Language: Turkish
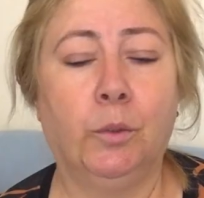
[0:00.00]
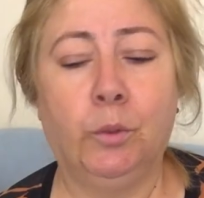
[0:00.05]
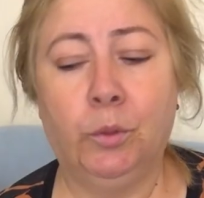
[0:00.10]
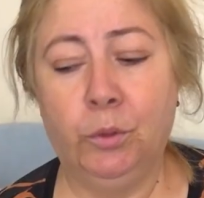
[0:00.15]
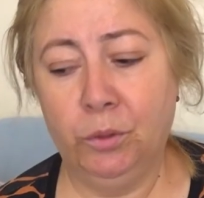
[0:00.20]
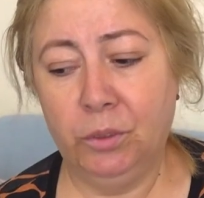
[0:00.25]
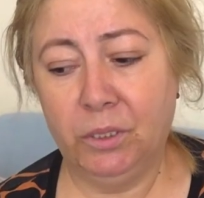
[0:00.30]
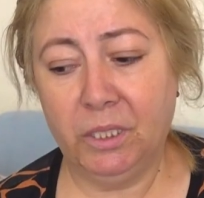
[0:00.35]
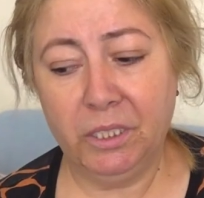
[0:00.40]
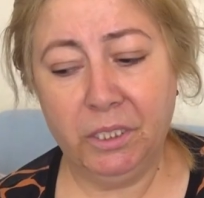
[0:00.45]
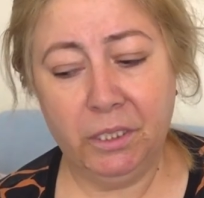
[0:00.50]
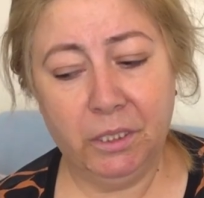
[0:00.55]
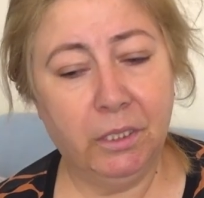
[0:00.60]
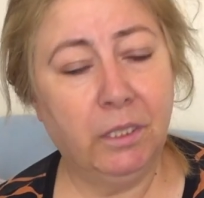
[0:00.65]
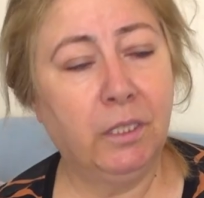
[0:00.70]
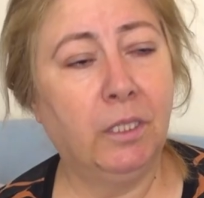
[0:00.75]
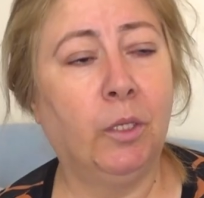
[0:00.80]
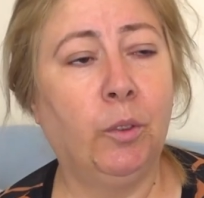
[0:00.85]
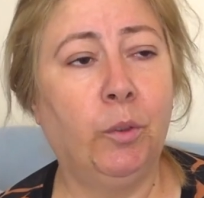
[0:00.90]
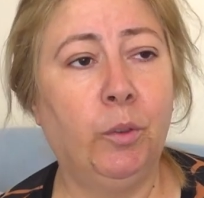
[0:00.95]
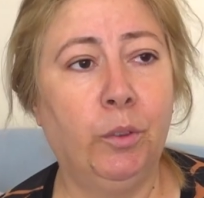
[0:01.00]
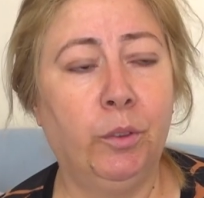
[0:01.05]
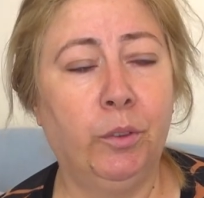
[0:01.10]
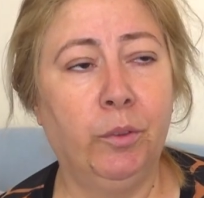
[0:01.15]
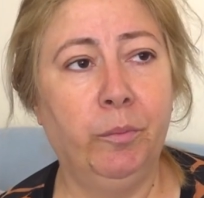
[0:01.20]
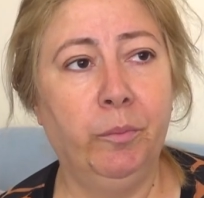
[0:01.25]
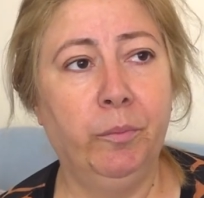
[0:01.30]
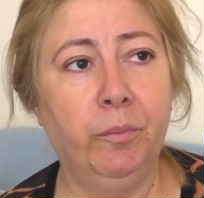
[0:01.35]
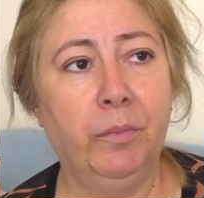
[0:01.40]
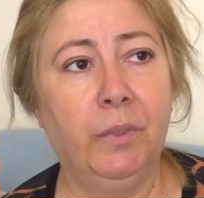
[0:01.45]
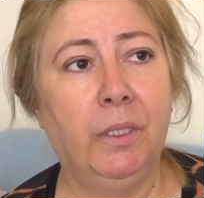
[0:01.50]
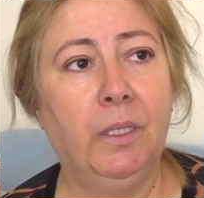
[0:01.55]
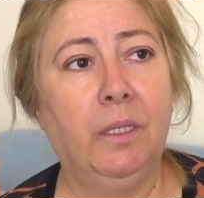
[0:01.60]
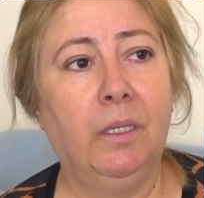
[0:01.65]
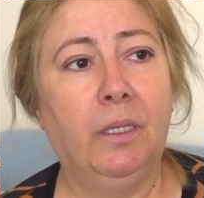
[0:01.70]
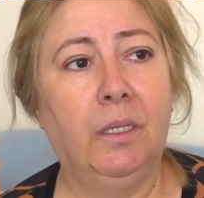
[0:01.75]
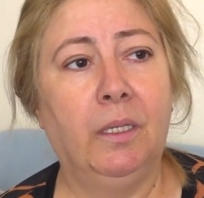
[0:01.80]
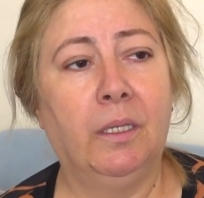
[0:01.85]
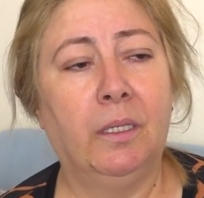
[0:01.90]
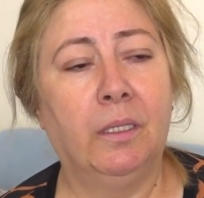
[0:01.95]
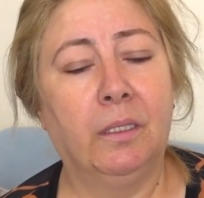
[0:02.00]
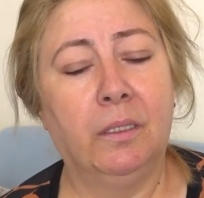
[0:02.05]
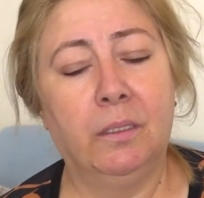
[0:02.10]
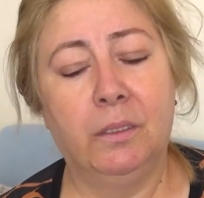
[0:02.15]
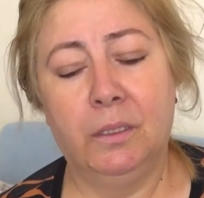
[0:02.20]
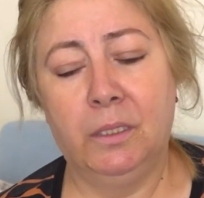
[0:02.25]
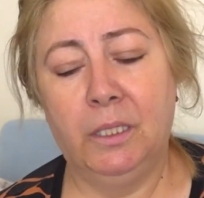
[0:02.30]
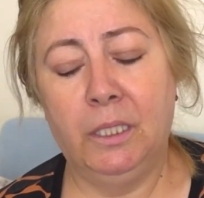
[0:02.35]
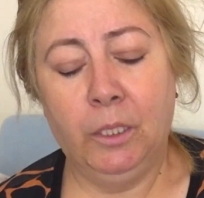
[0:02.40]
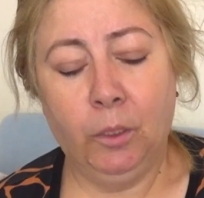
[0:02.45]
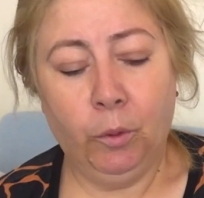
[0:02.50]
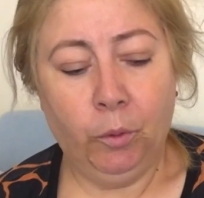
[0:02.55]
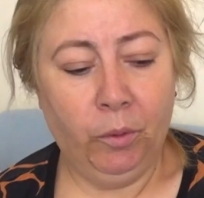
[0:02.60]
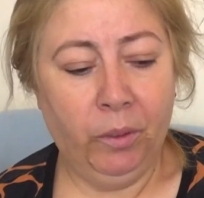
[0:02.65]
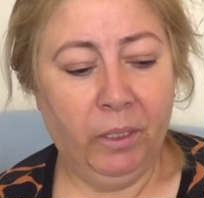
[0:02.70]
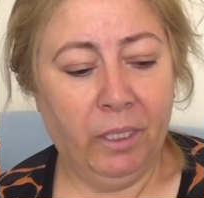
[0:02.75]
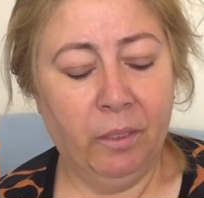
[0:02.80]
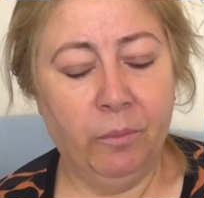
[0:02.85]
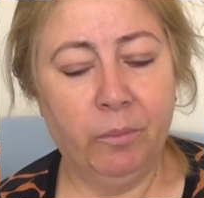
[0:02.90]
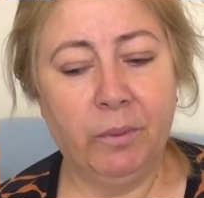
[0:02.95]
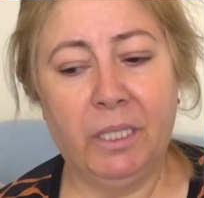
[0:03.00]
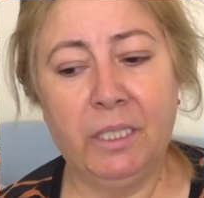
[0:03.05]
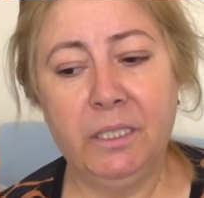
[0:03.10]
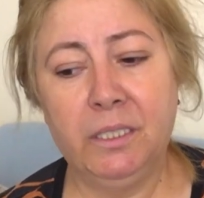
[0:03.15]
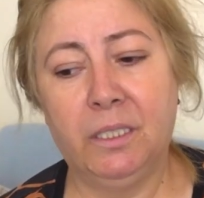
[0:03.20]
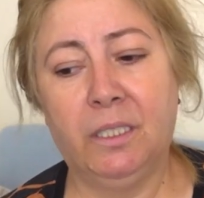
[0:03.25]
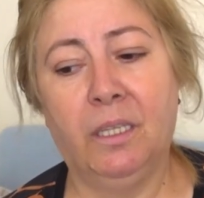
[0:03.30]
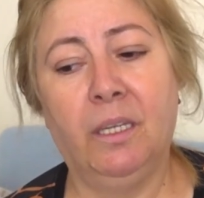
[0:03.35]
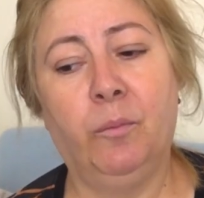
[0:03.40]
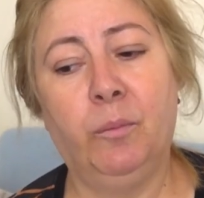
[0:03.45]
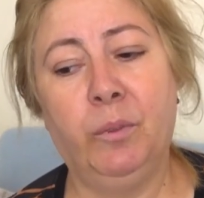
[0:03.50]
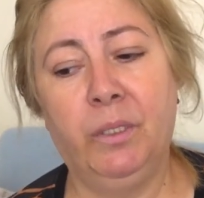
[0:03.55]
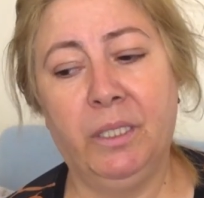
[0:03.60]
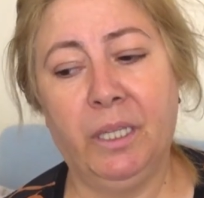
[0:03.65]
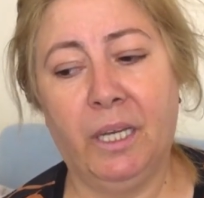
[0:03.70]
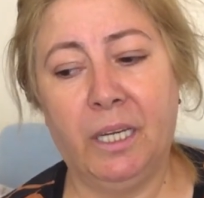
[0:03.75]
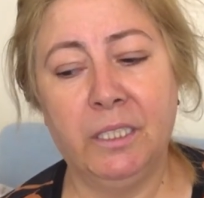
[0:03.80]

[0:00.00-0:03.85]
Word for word: Kuduz aşısı da oldum. Ee, iki kollarımda aşı da yapıldı.